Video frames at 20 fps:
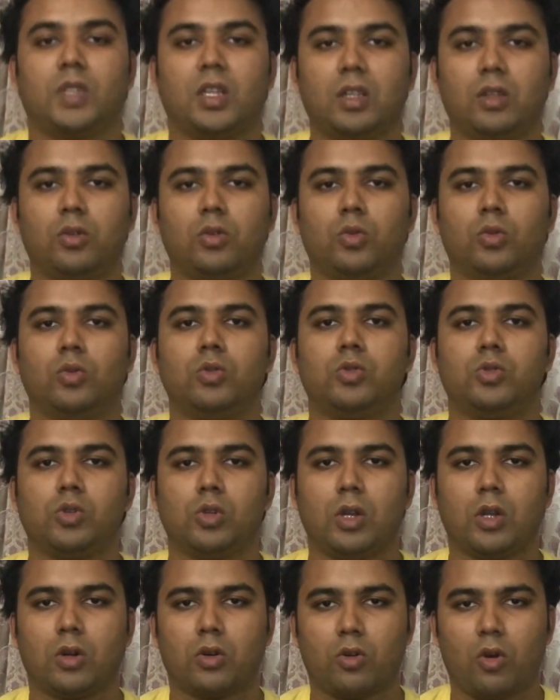কিন্তু
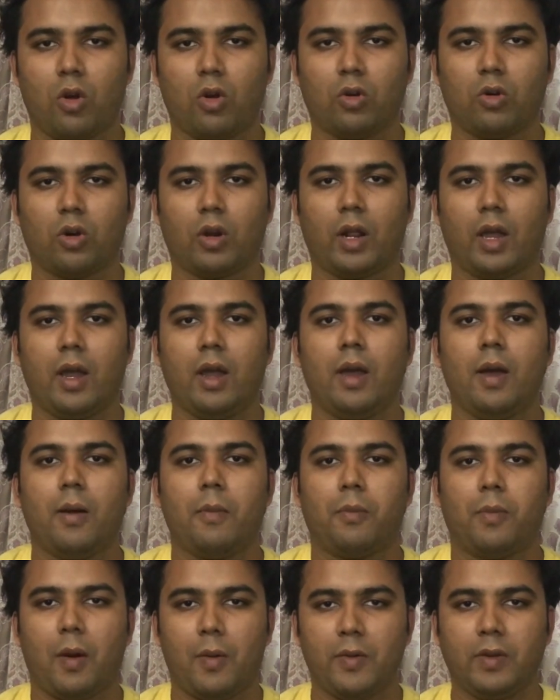চুলের রং করা
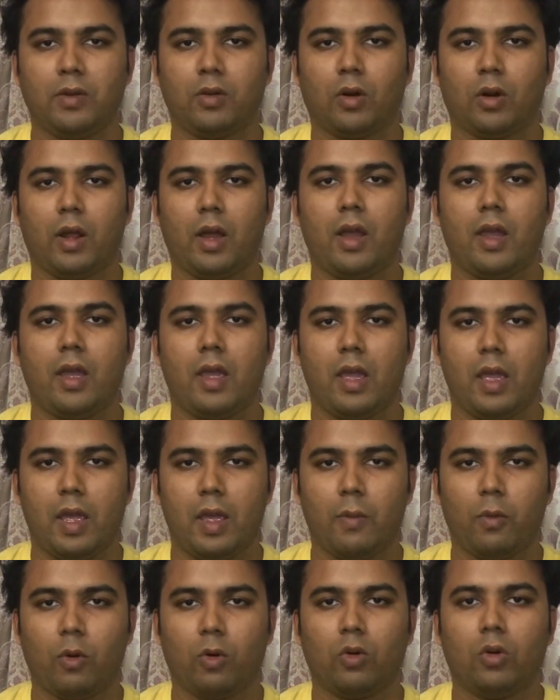পামিং করা
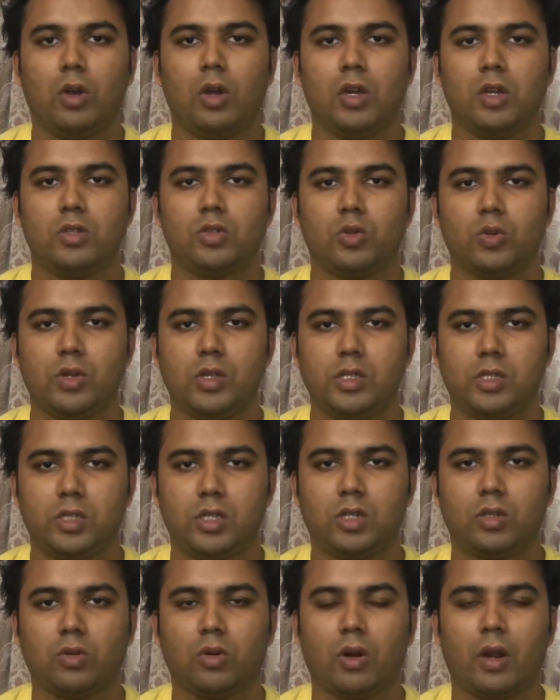এবং চুল
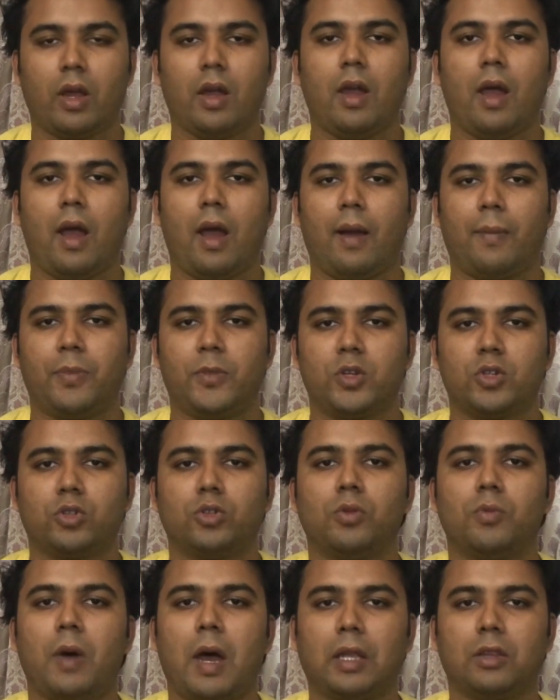স্ট্রেট করা আপনি
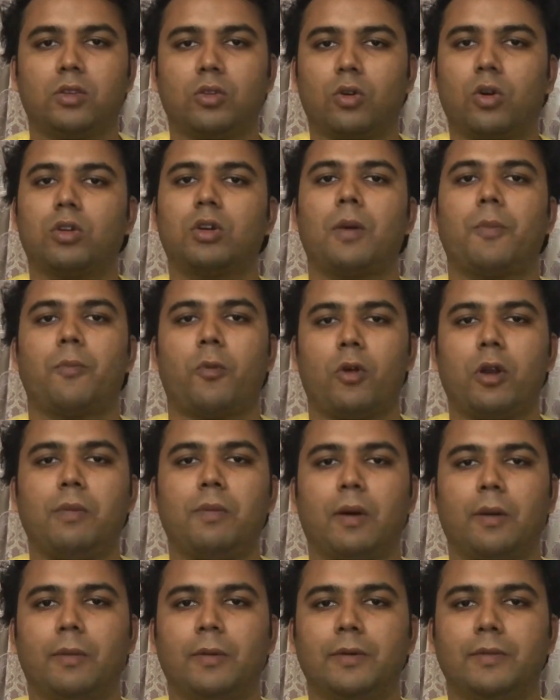শুধু বাহাত্তর ঘন্টা পরেই
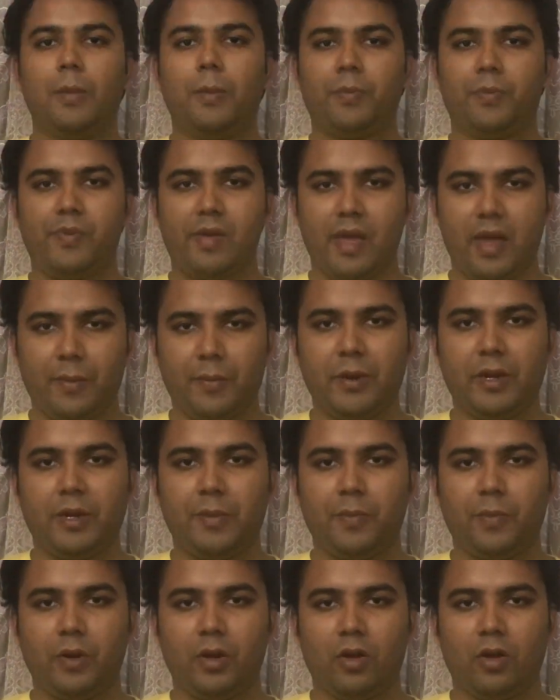পারবেন পিআরপি
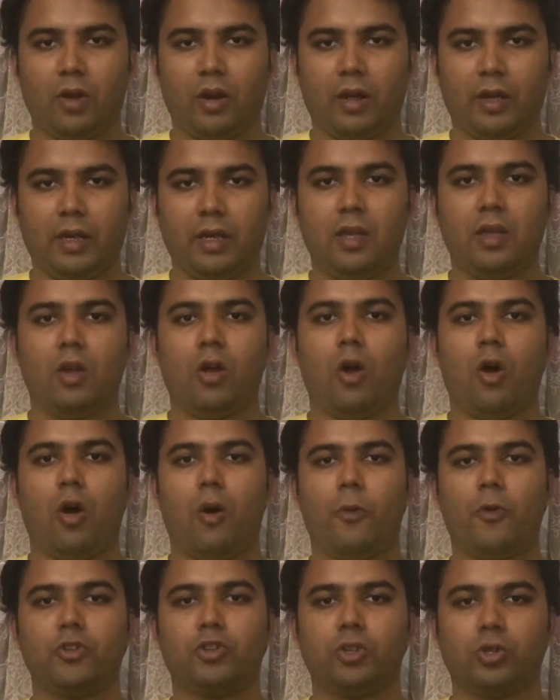ট্রিটমেন্ট নেওয়ার আগে
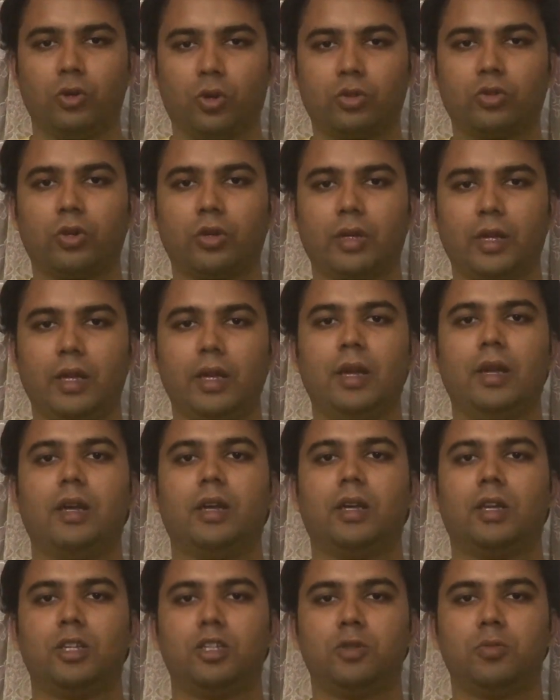অবশ্যই ডক্টরকে
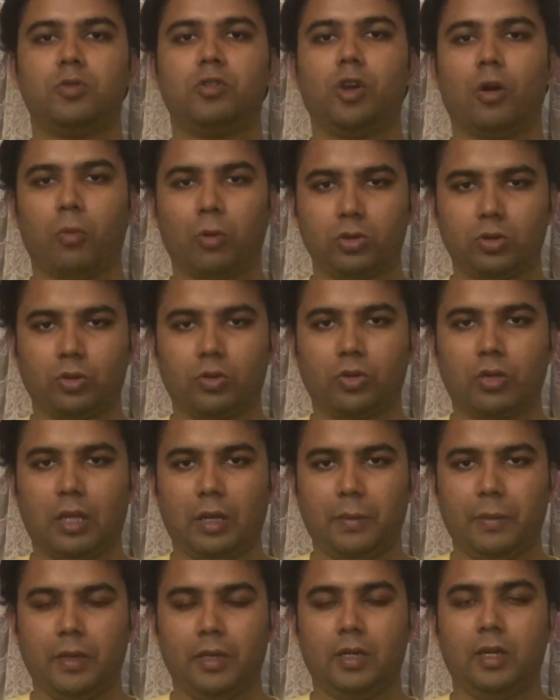কিছু বিষয়ে অবগত করে
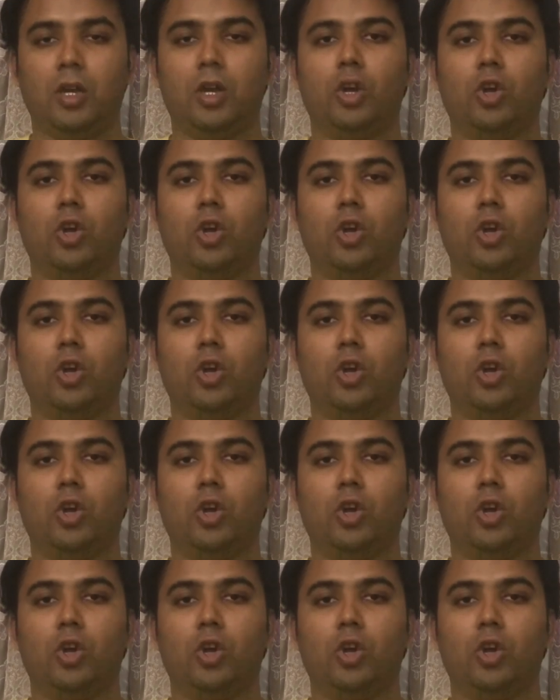থাকবেন